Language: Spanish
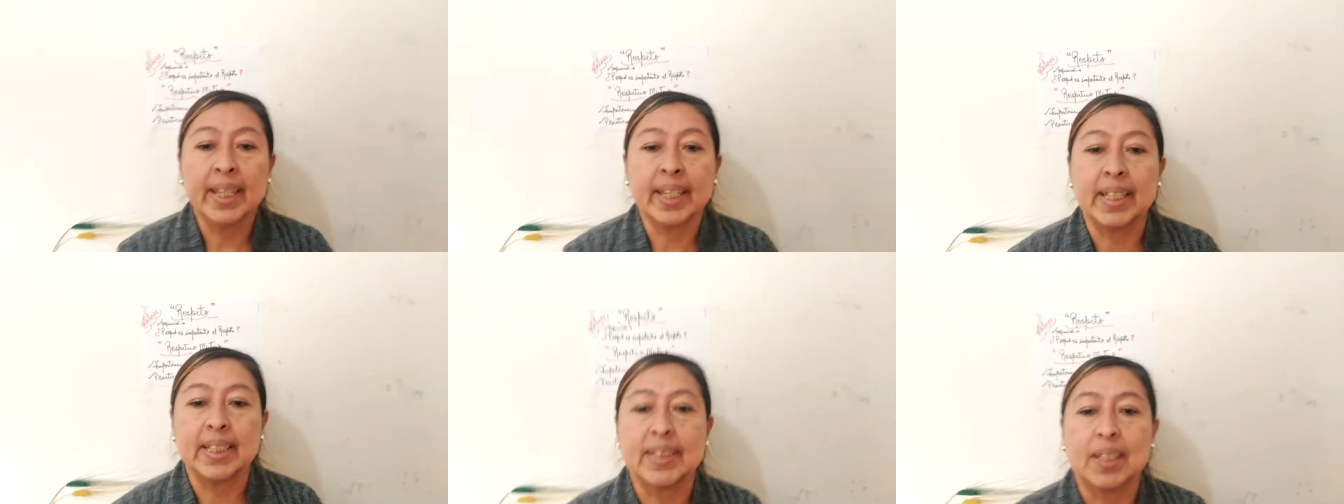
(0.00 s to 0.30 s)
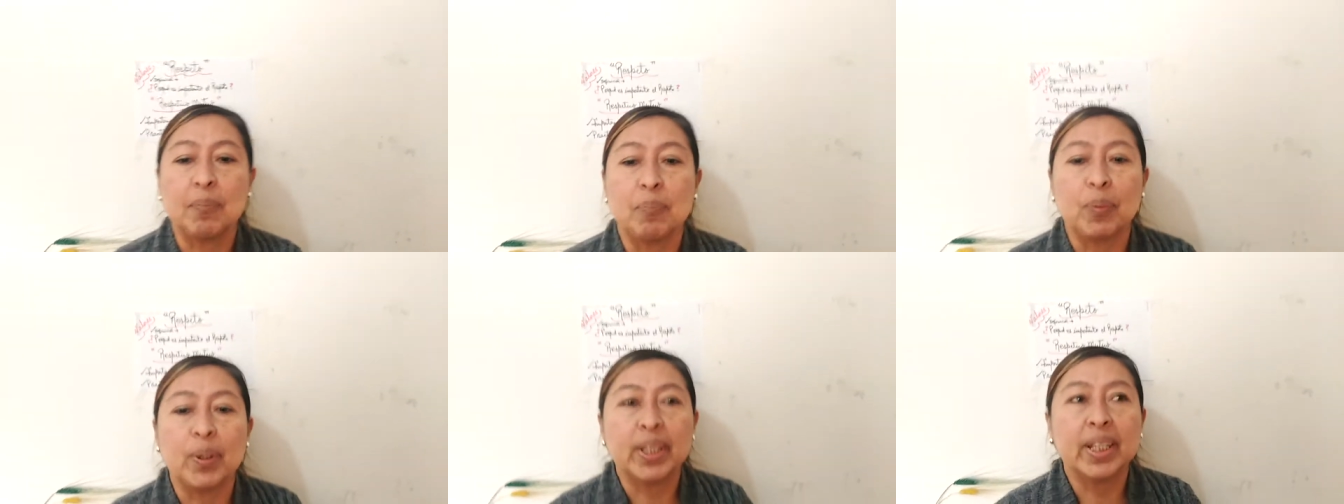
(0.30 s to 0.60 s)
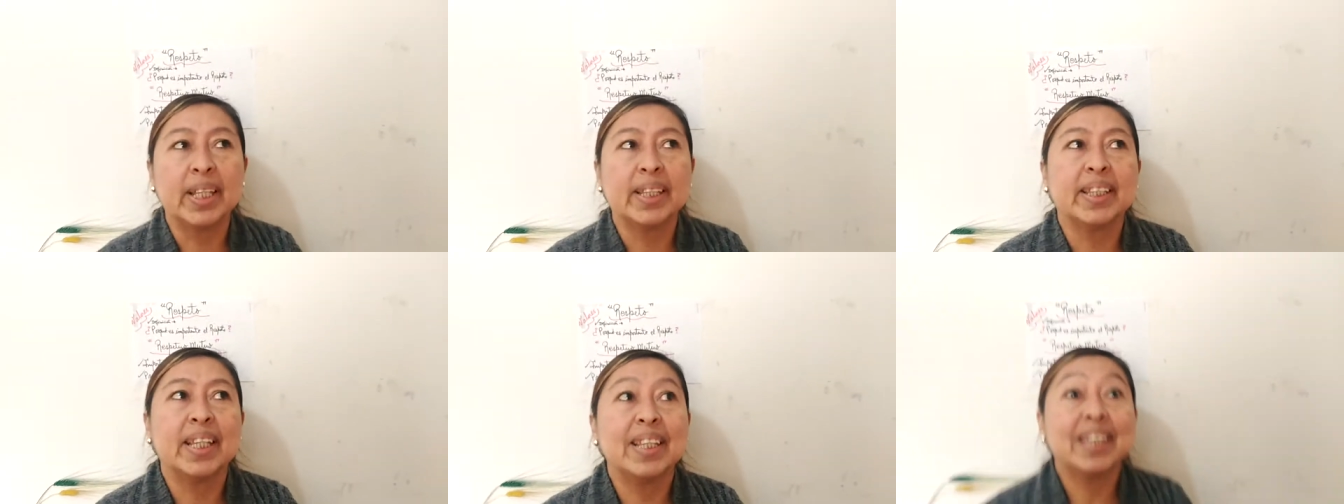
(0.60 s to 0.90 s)
Que se
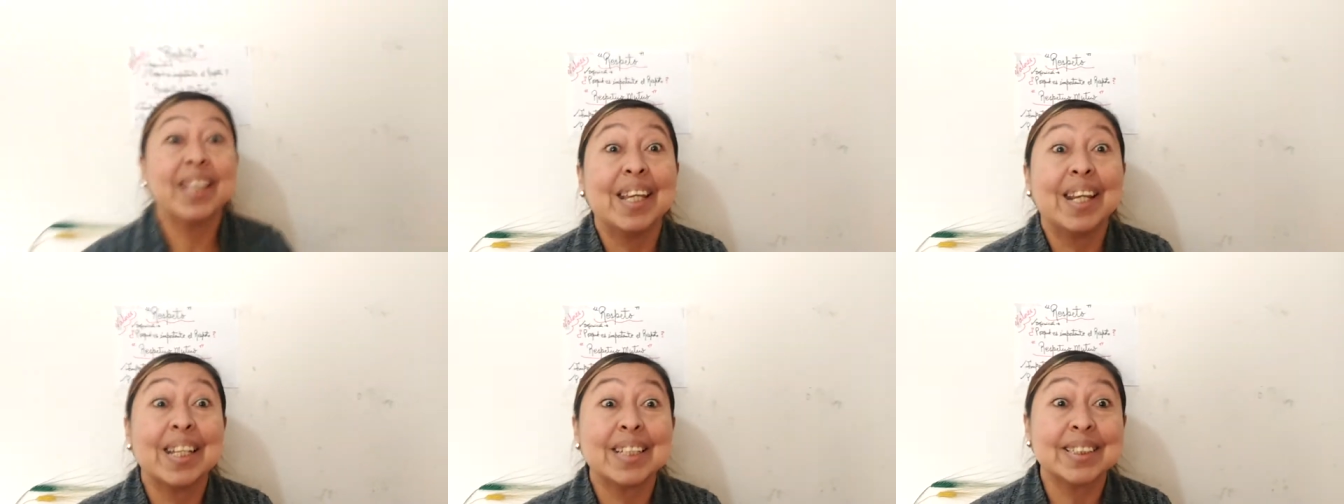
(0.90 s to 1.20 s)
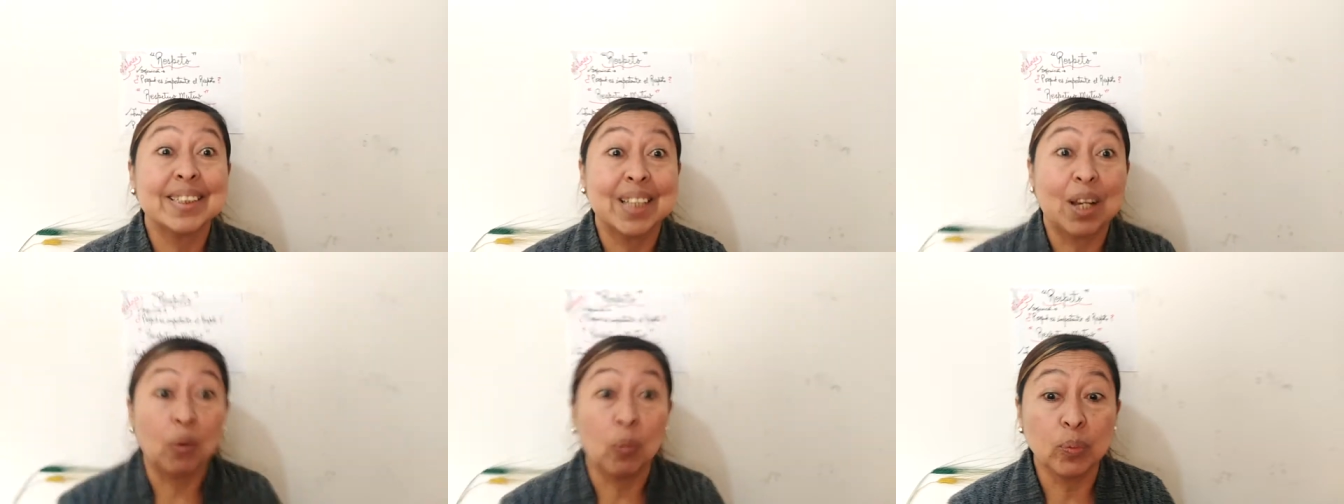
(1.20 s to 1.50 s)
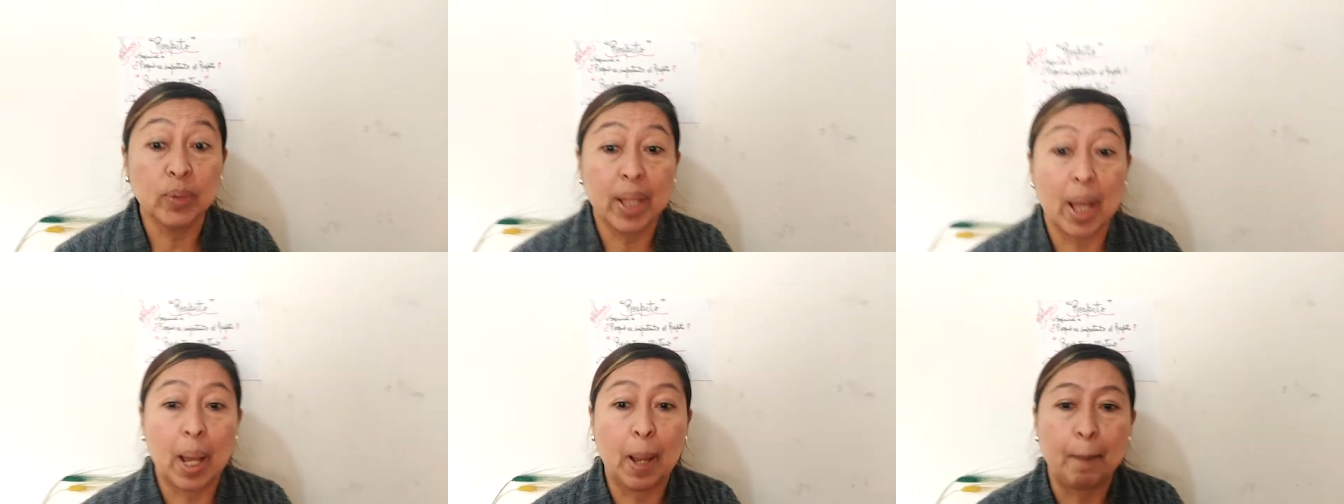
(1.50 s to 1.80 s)
puede tener hacia
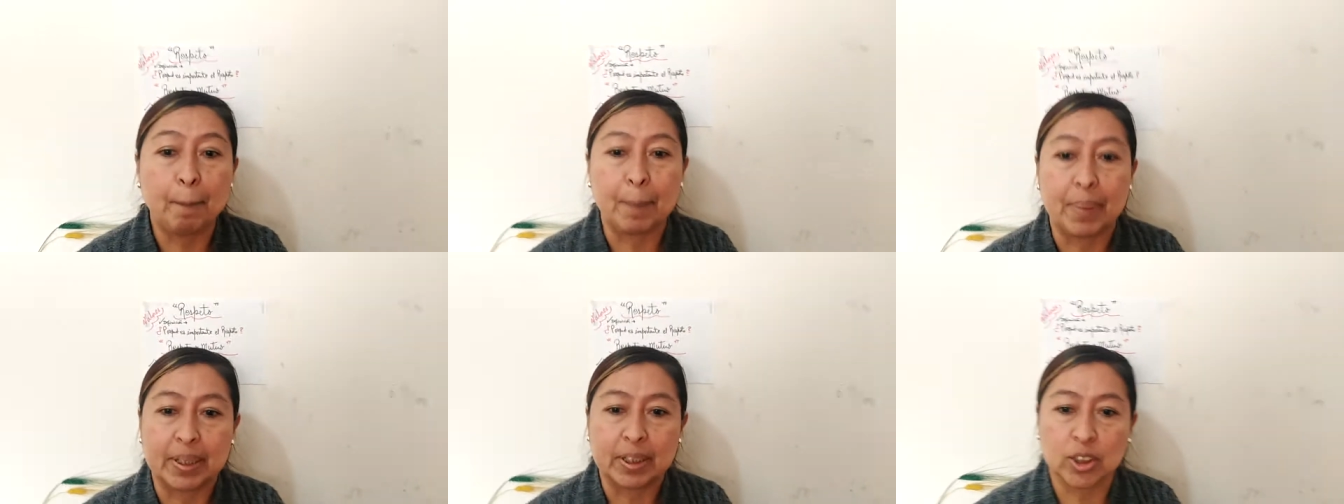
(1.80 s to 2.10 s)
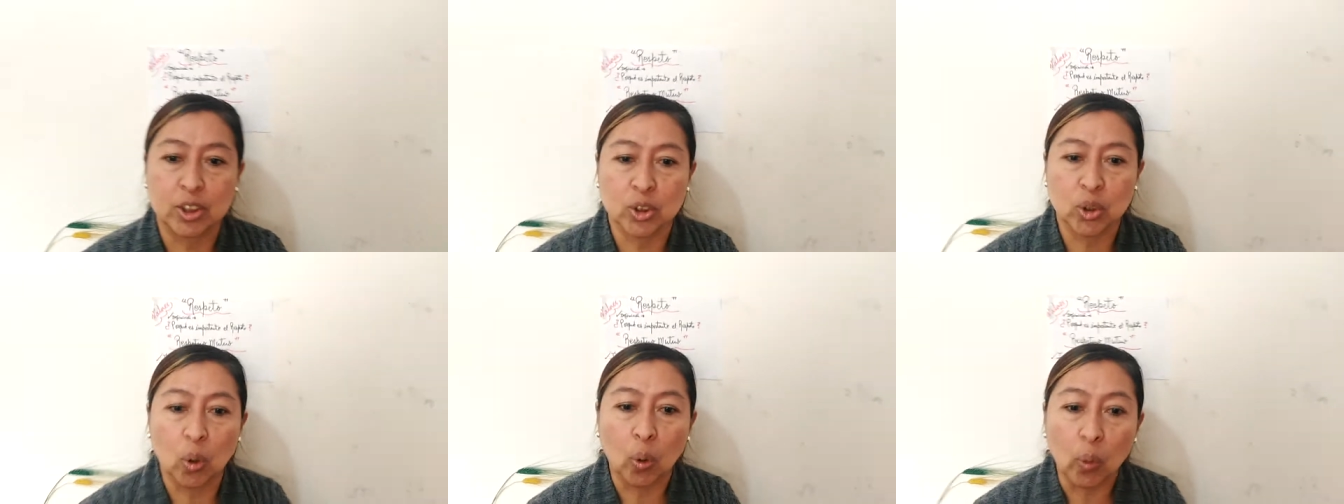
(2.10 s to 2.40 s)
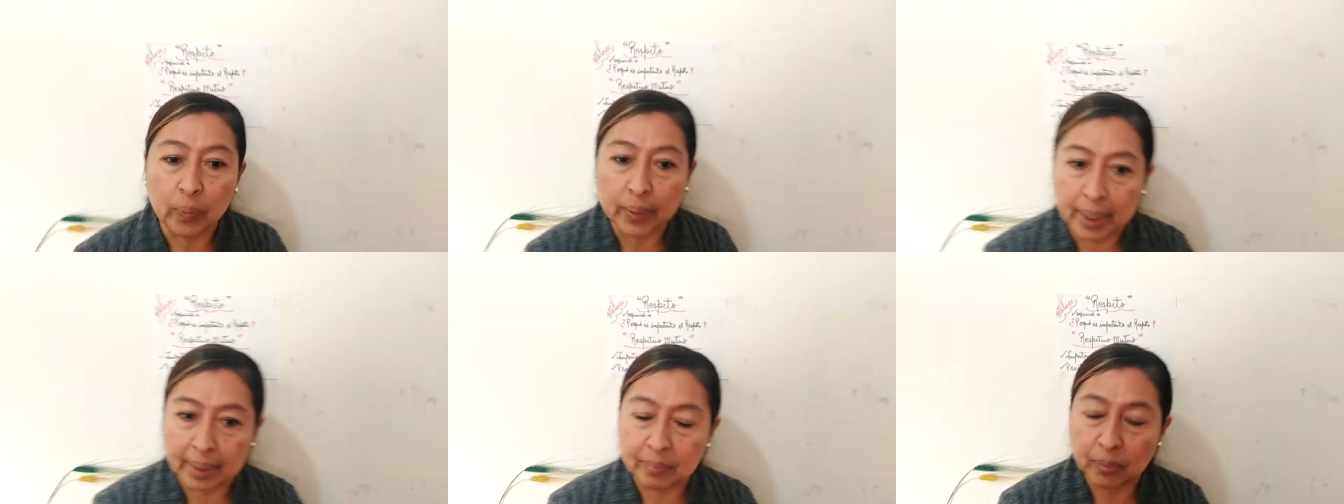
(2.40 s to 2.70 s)
una
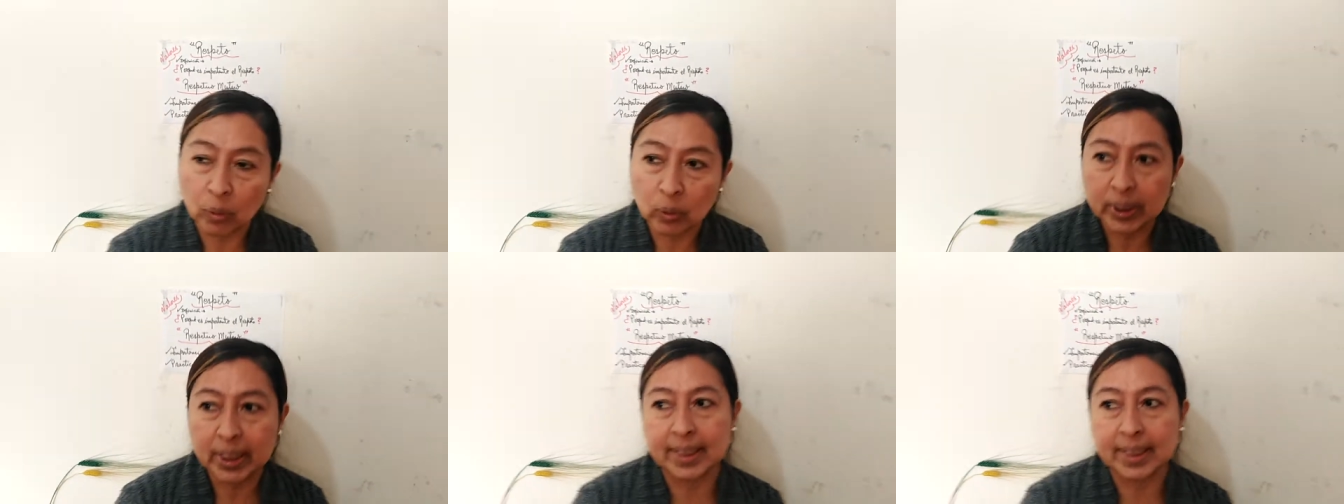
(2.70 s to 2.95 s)
persona, ¿no?